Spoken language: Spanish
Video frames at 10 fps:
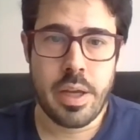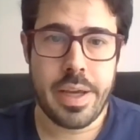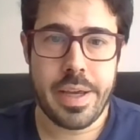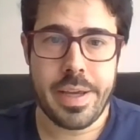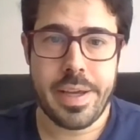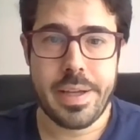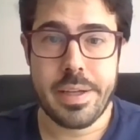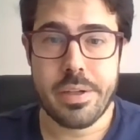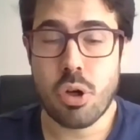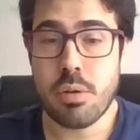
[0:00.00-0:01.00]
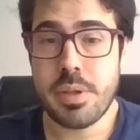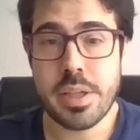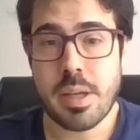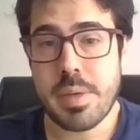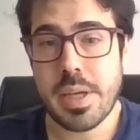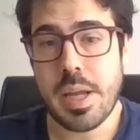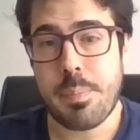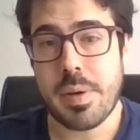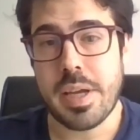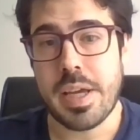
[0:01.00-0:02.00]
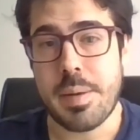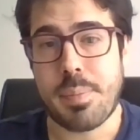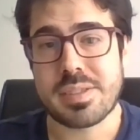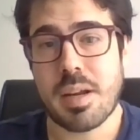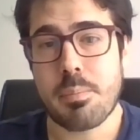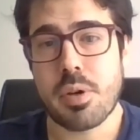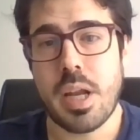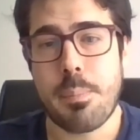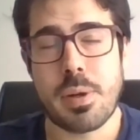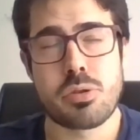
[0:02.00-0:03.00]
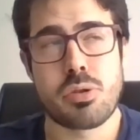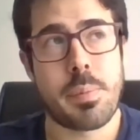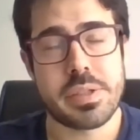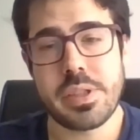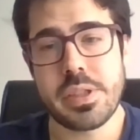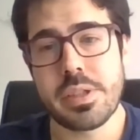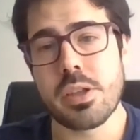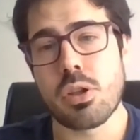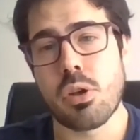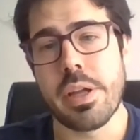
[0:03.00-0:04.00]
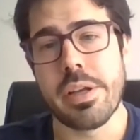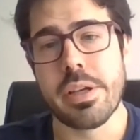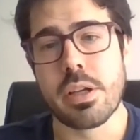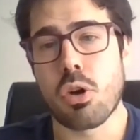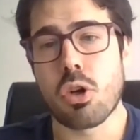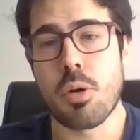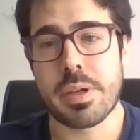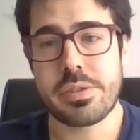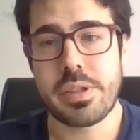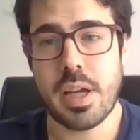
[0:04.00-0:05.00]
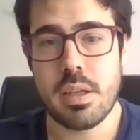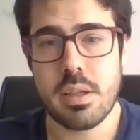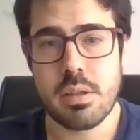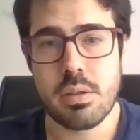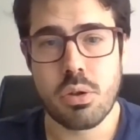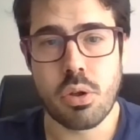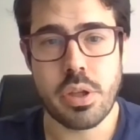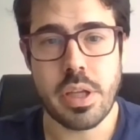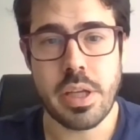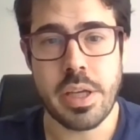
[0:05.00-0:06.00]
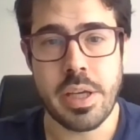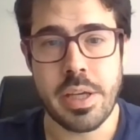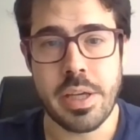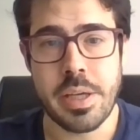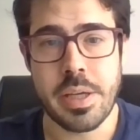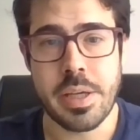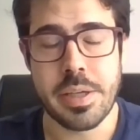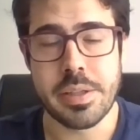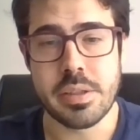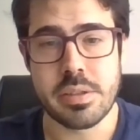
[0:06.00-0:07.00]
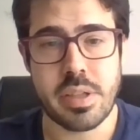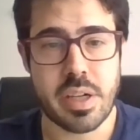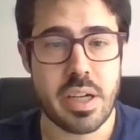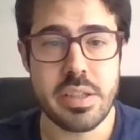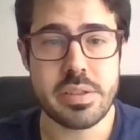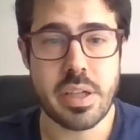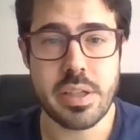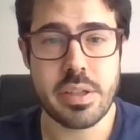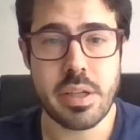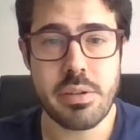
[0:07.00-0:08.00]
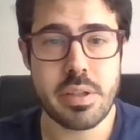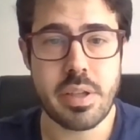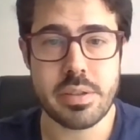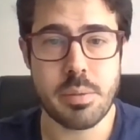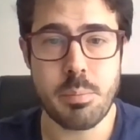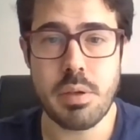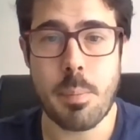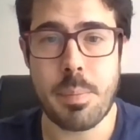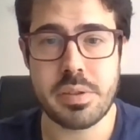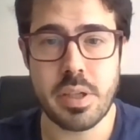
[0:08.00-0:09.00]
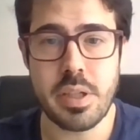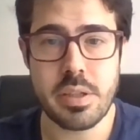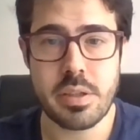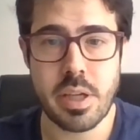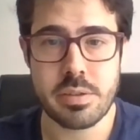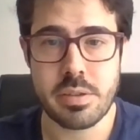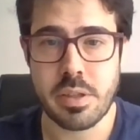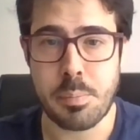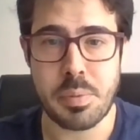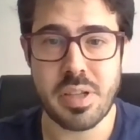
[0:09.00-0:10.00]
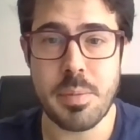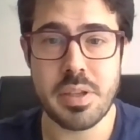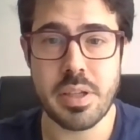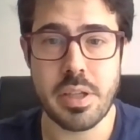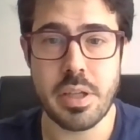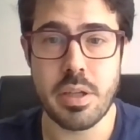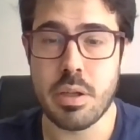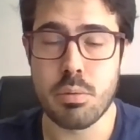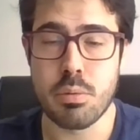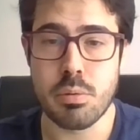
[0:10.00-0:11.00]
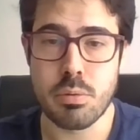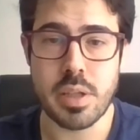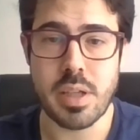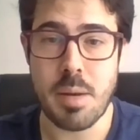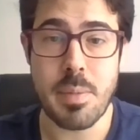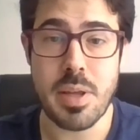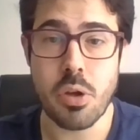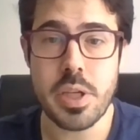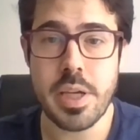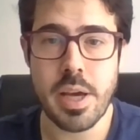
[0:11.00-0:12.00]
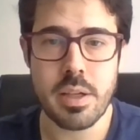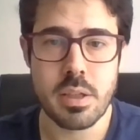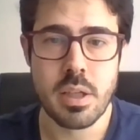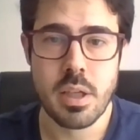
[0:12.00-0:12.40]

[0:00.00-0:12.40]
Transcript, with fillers: Eh, no olviden también eh, pasar por el espacio Apresit dentro del hall comercial, donde se realizan entrevistas en vivo a especialistas, especialmente al mediodía.